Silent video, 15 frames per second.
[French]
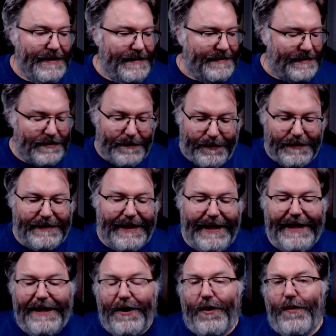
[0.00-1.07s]
Ce ne sera pas
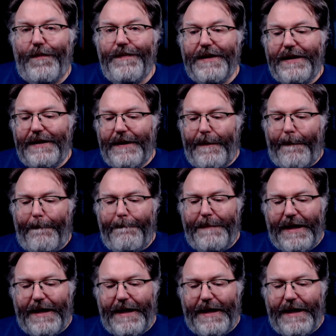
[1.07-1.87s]
très long, mais en